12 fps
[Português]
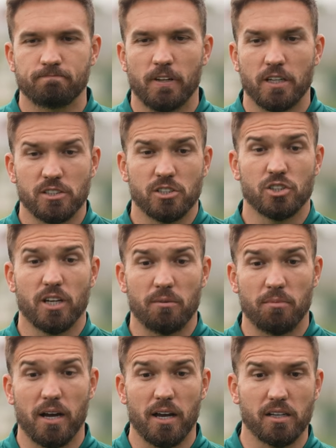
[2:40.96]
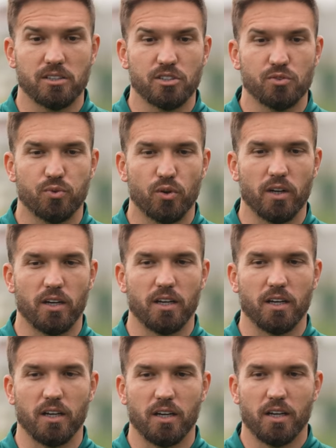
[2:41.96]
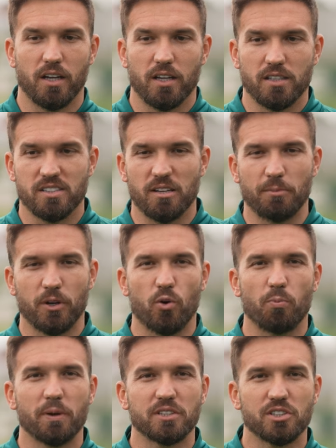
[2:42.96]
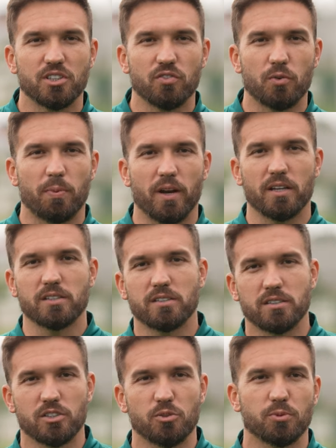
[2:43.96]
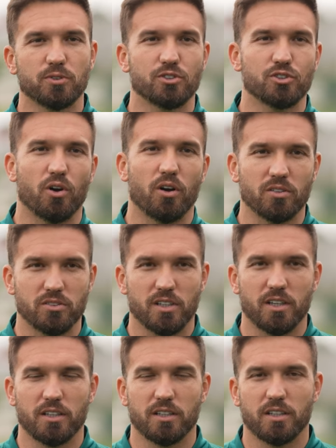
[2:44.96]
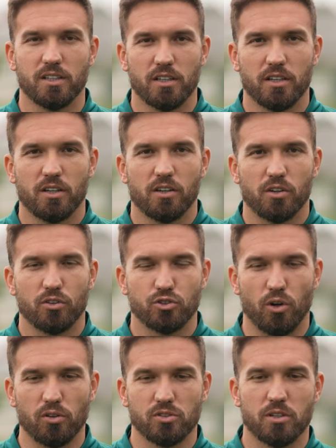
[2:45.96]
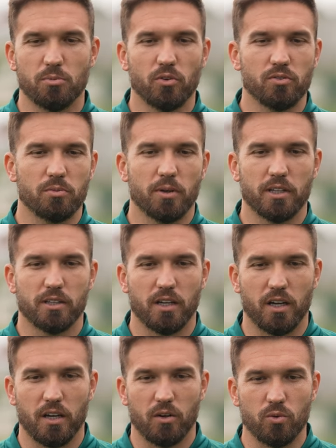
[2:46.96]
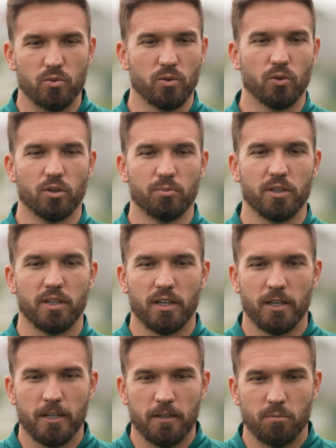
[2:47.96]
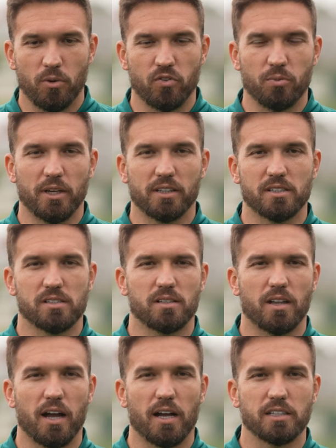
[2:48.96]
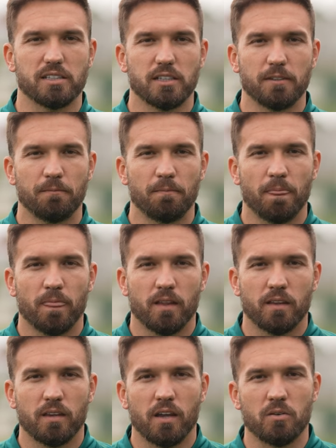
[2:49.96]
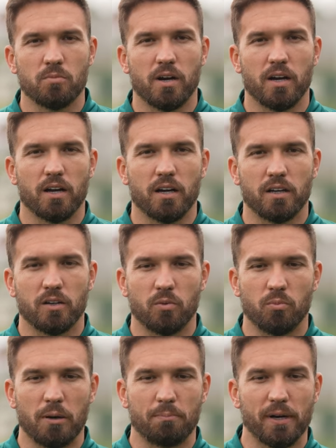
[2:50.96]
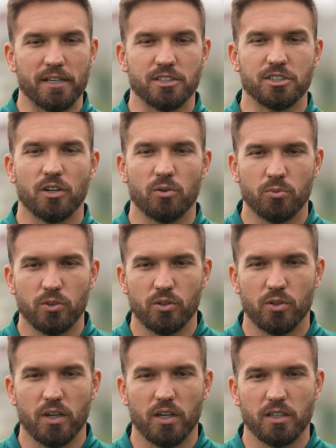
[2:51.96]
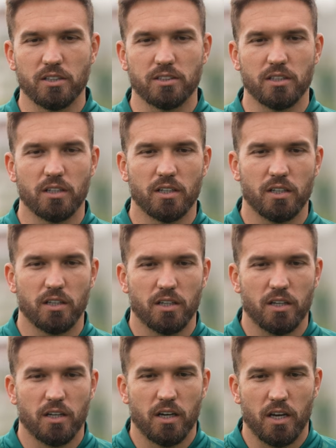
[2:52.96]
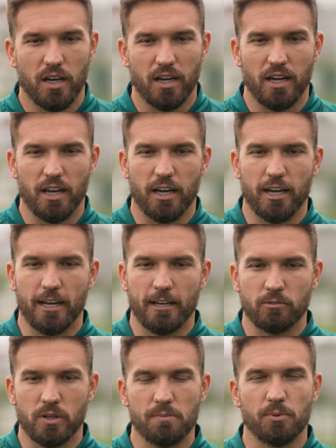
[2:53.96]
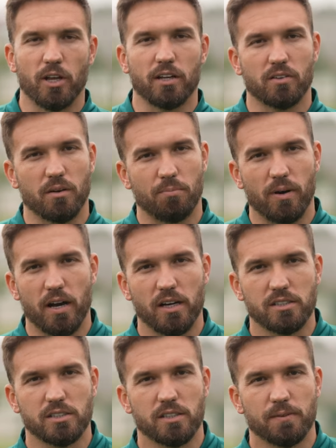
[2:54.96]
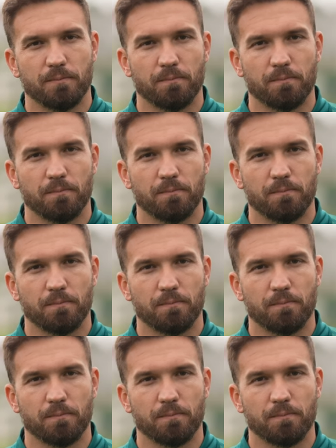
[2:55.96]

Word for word: a gente trabalha, a gente foi sempre competitivo para esses tipos de jogos, né? Jogos que movimenta o clube, movimenta a cidade, tem uma, uma paixão muito grande, é um campeonato à parte.